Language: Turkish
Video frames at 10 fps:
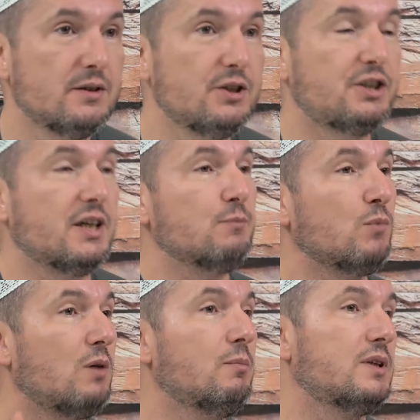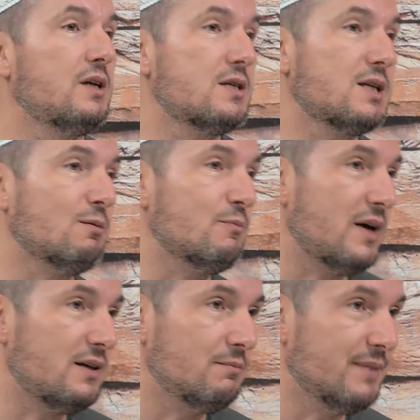İşte Muhammed Aleyhisselam'ın
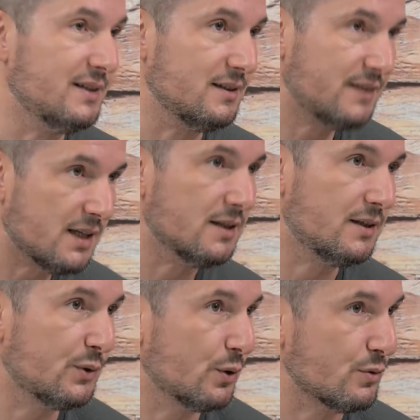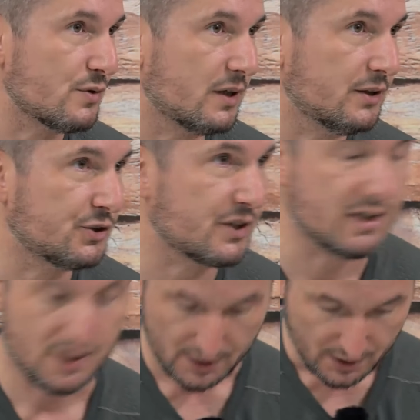peygamberlerinin delillerini gördünüz kardeşler.